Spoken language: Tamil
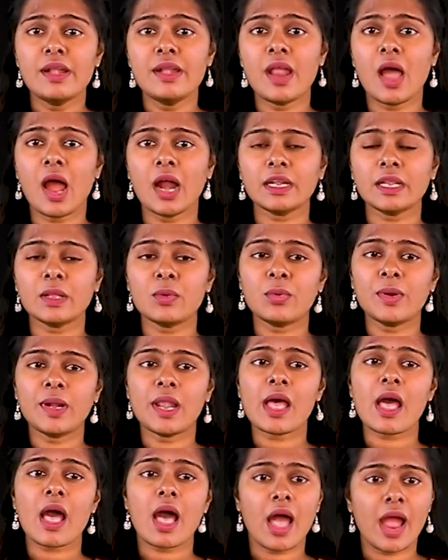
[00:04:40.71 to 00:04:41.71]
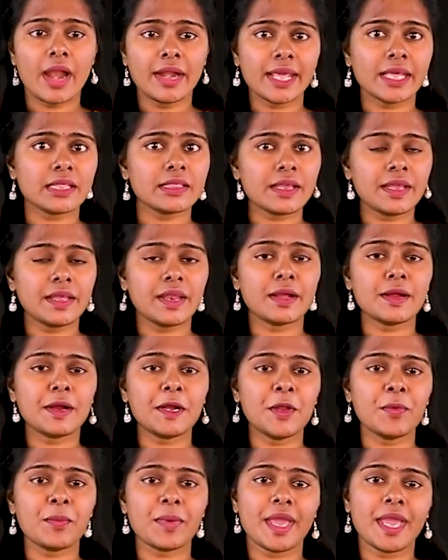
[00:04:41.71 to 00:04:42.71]
நாட்டில் உள்ள அனைத்து
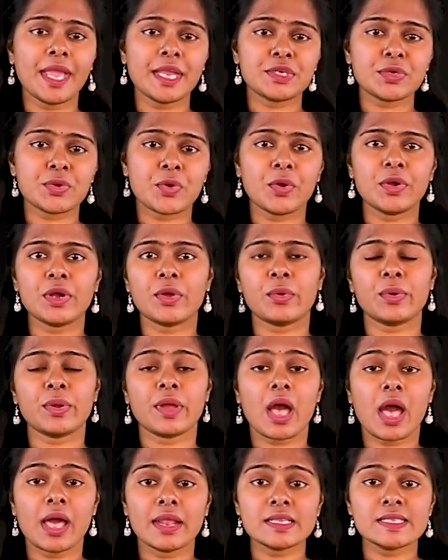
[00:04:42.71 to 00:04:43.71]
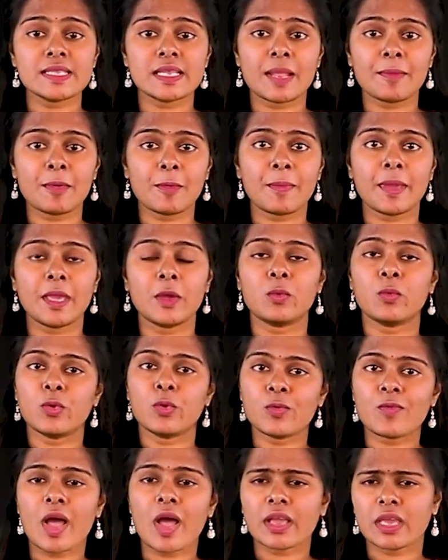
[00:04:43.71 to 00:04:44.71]
இனங்களும் ஏற்றுக்கொண்ட ஒரு அரசியலமைப்பை
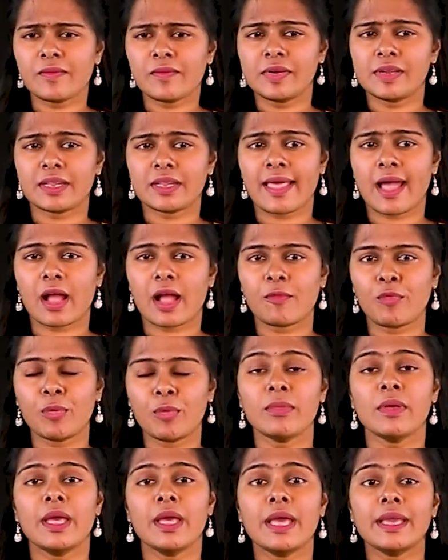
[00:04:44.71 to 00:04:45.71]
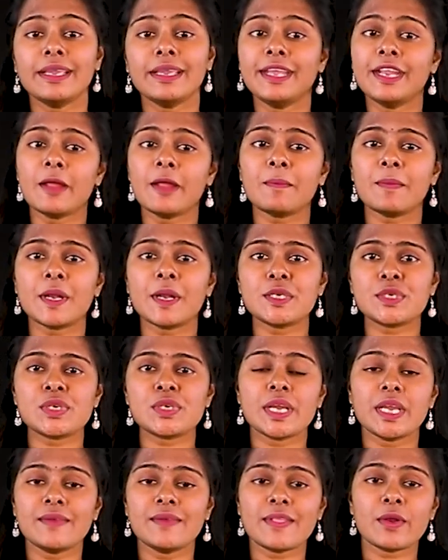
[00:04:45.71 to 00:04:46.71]
உருவாக்கி விட்டதாகவும்
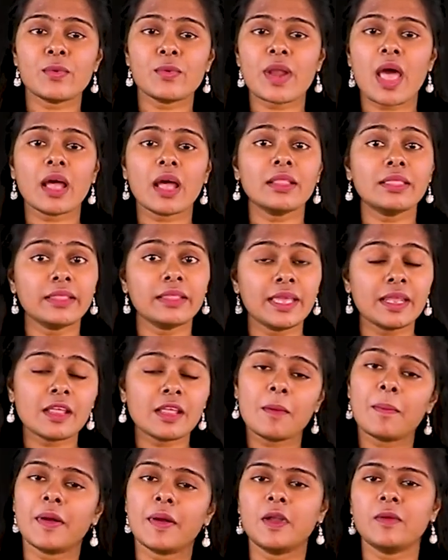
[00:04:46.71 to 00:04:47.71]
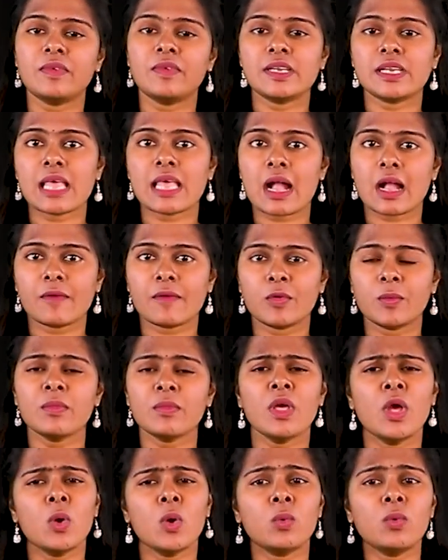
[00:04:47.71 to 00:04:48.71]
இனப்பிரச்சனை இதனூடாக தீர்க்கப்பட்டு விட்டதாகவும்
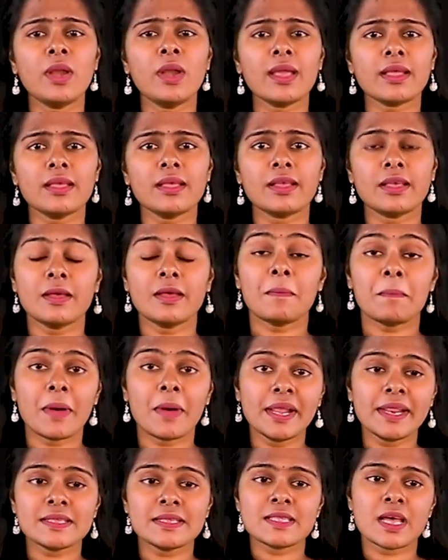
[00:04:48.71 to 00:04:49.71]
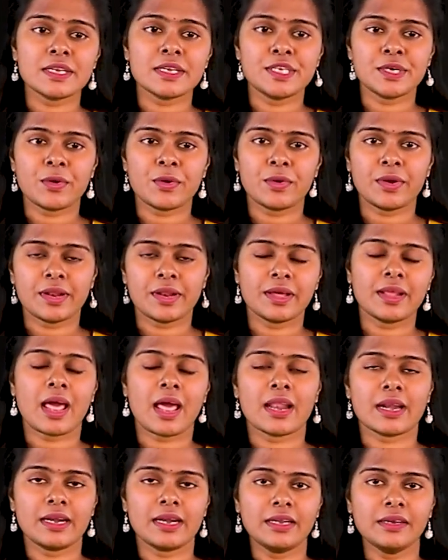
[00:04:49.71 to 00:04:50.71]
உலகுக்கு பறைசாற்றிக்
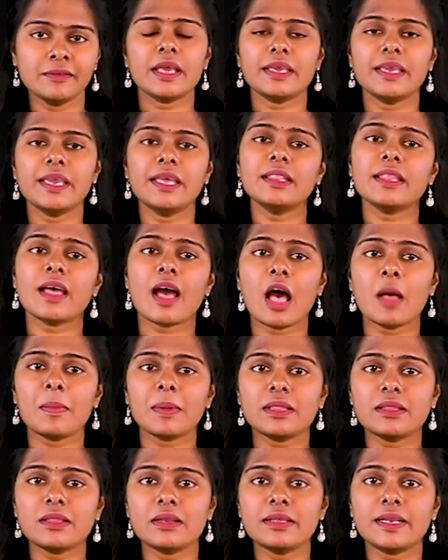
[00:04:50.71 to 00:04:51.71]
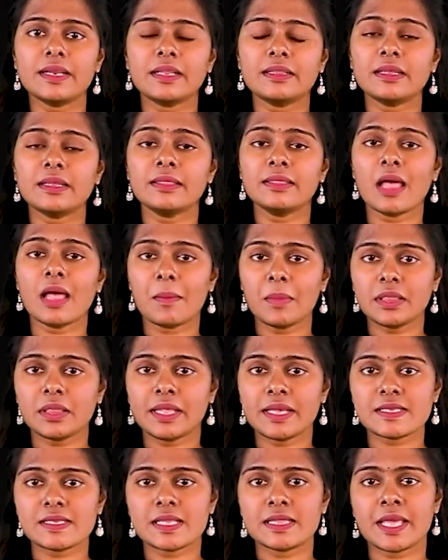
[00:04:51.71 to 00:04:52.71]
கொண்டிருக்கிறார்கள் இந்த ஆபத்தில் இருந்து தமிழ்
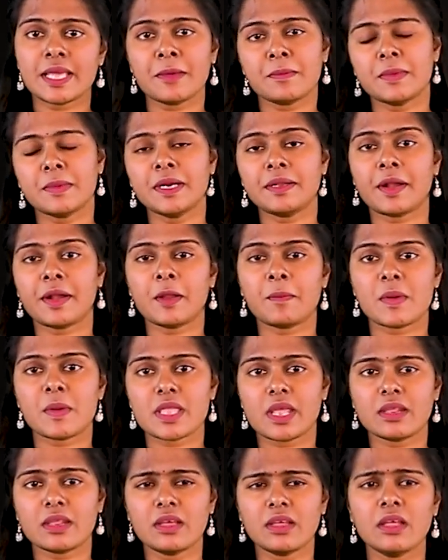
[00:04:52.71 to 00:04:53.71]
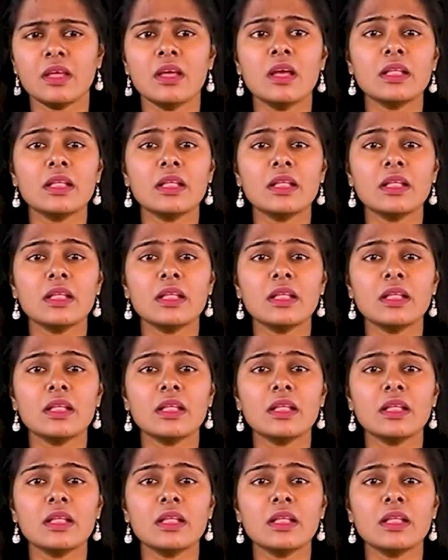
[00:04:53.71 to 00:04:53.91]
தேசத்தை மீட்டெடுப்பதற்கு